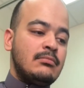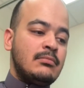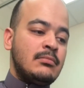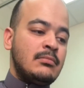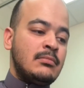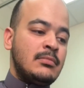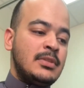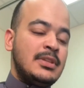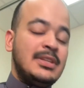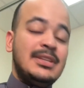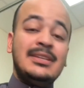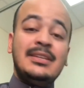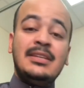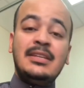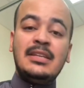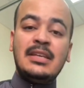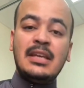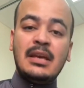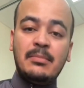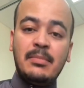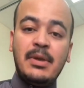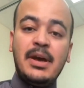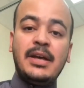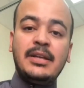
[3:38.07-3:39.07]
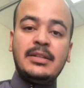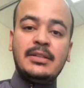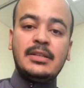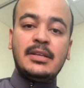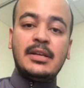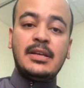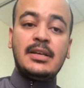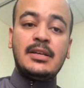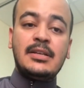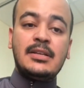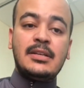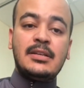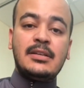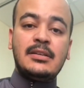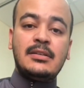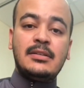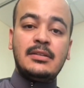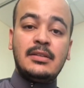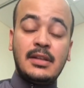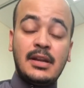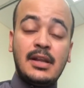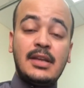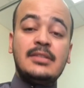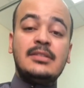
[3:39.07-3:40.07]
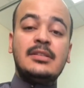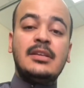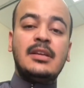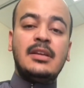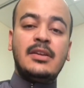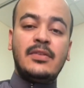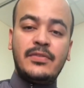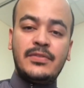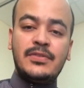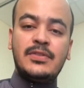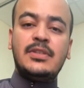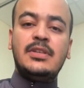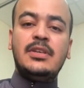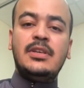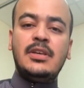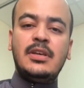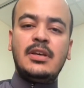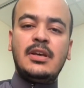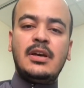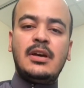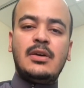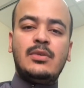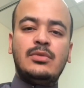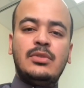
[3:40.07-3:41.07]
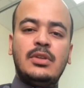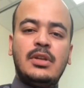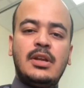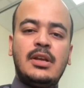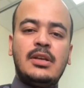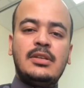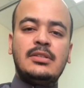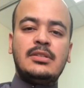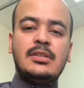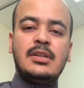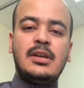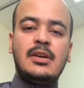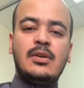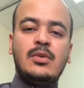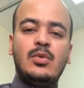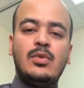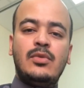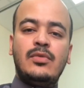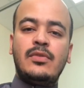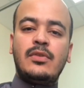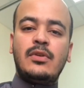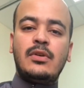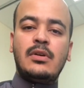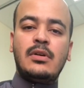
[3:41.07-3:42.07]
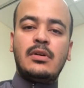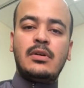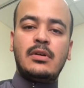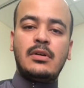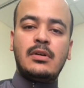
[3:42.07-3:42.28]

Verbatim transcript: دينية بحتة دراسة نفسية أو دراسة وفق